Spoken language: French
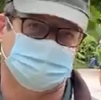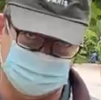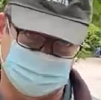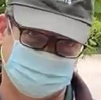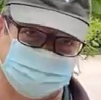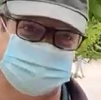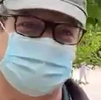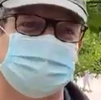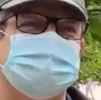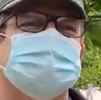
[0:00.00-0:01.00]
découvrir au parc
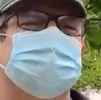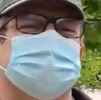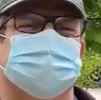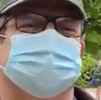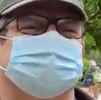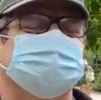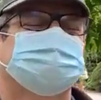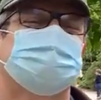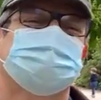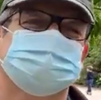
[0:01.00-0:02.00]
Voilà, je vous
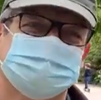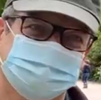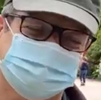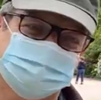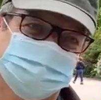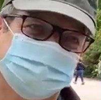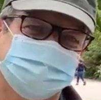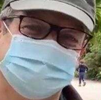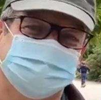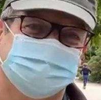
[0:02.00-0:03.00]
propose
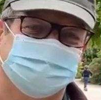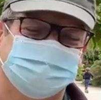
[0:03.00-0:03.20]
d'aller euh,